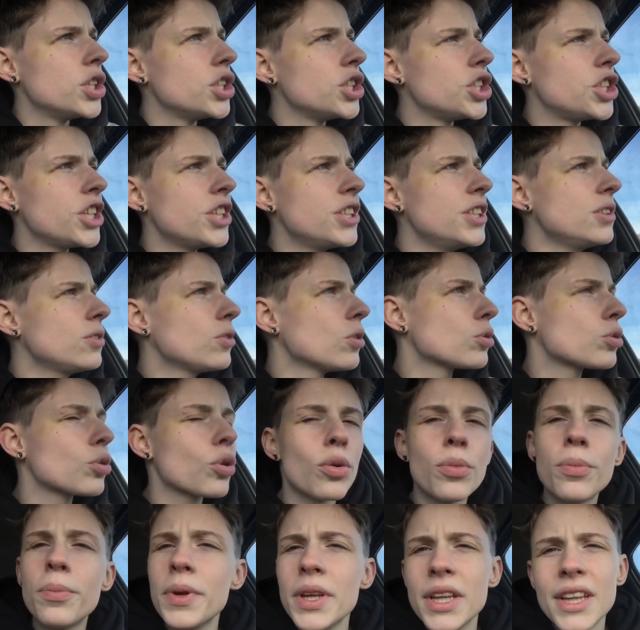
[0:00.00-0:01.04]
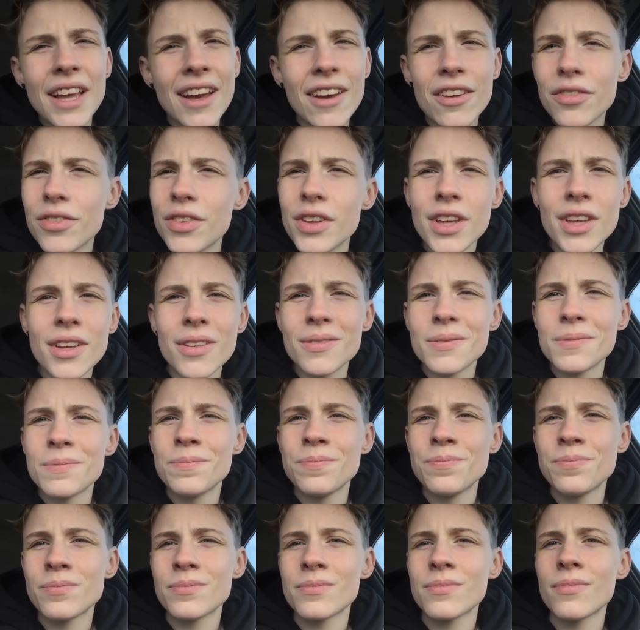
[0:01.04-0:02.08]
j'hésite entre m'énerver
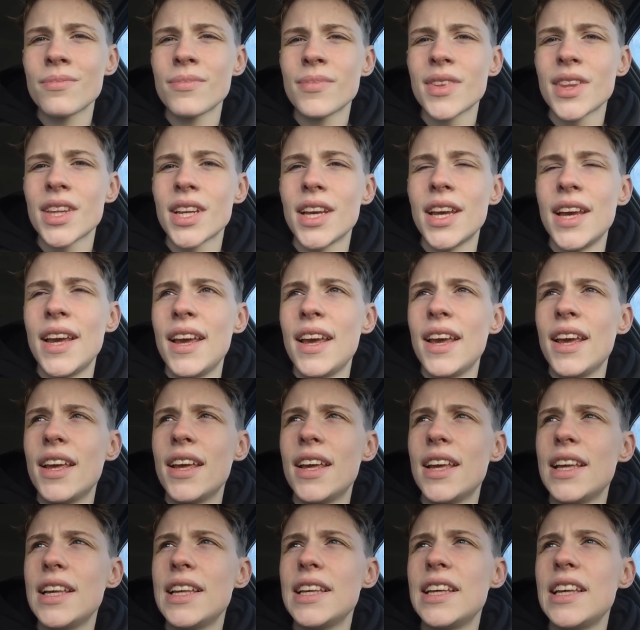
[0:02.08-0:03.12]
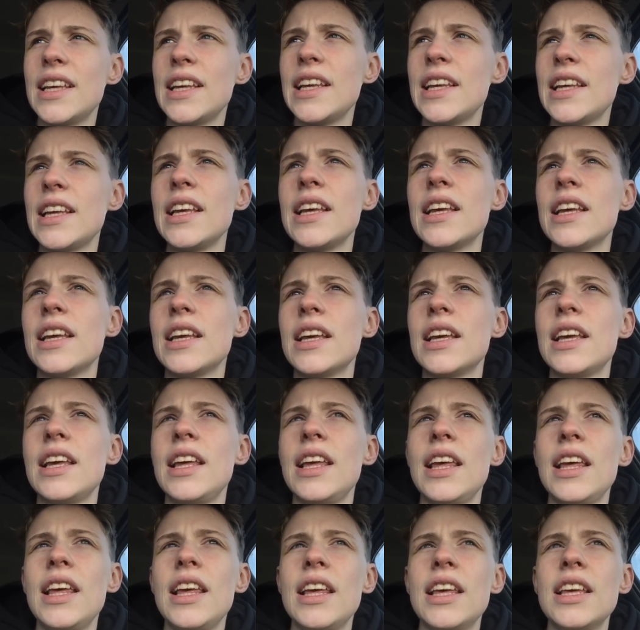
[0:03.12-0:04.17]
et...
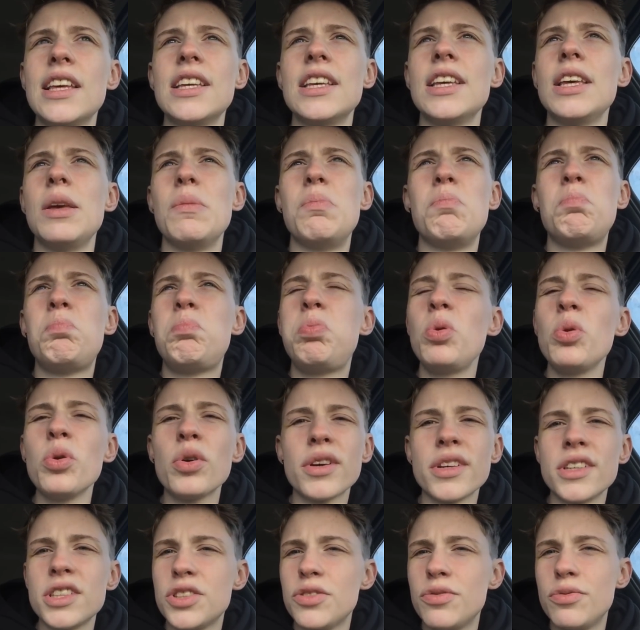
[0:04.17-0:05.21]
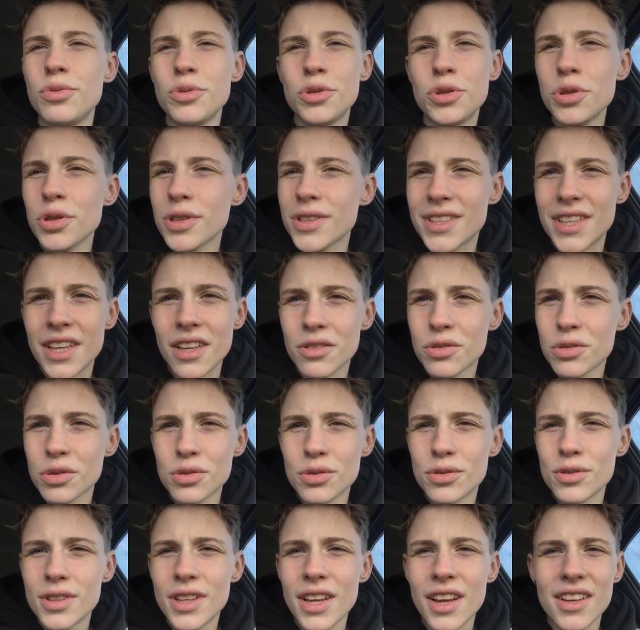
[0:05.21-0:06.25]
pleurer, je vous jure, c'est un
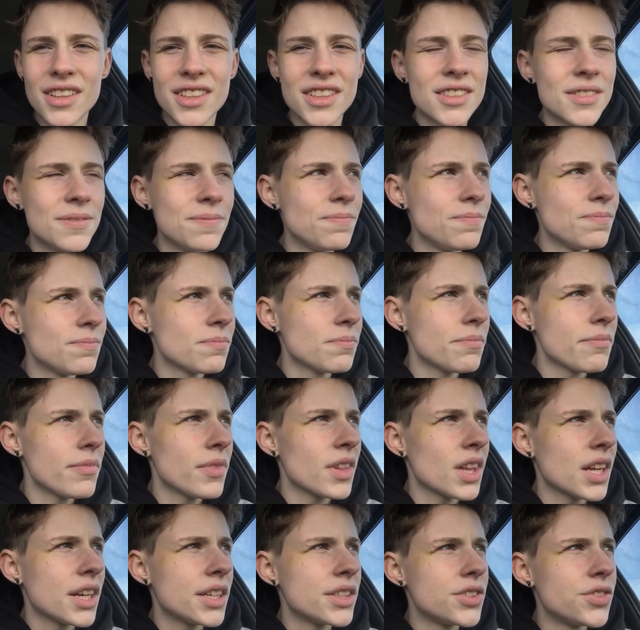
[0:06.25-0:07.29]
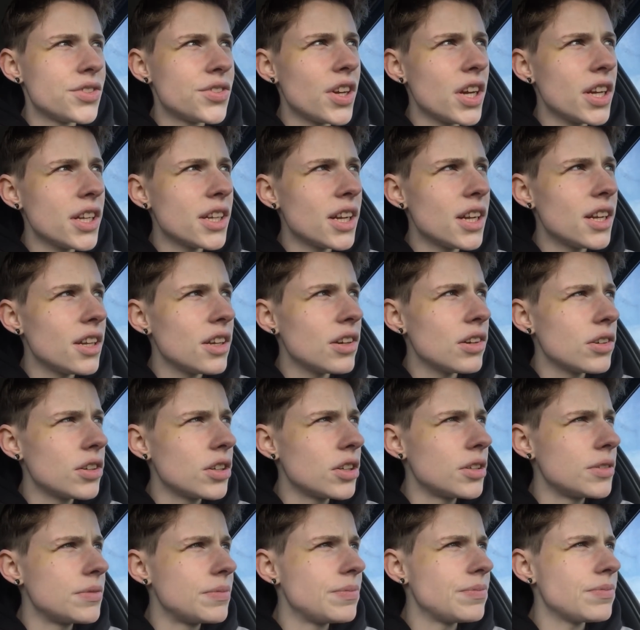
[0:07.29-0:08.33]
truc de dingue. Je viens d'aller
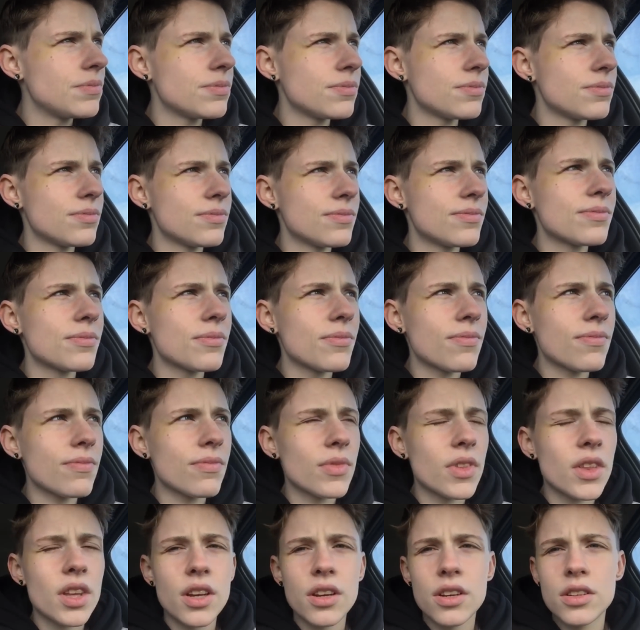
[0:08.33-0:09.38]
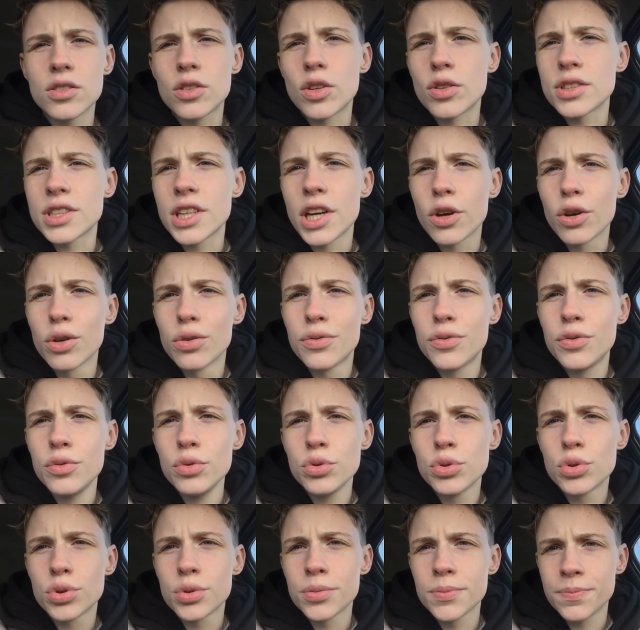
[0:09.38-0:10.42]
euh, dans un
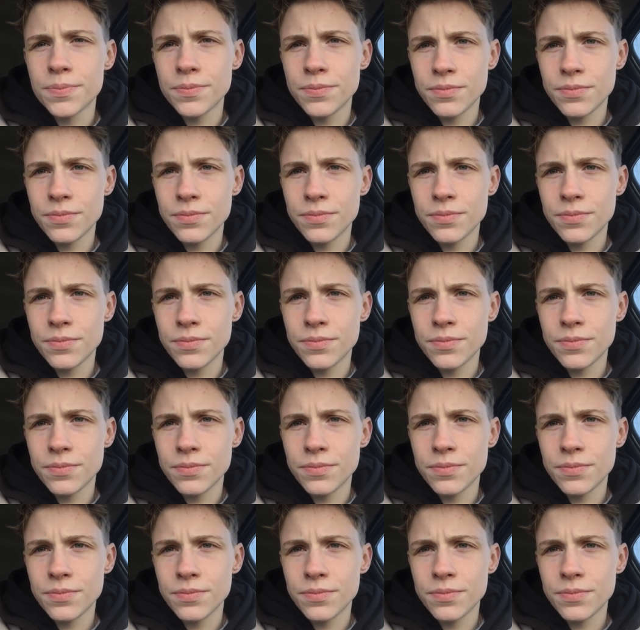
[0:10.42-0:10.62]
refuge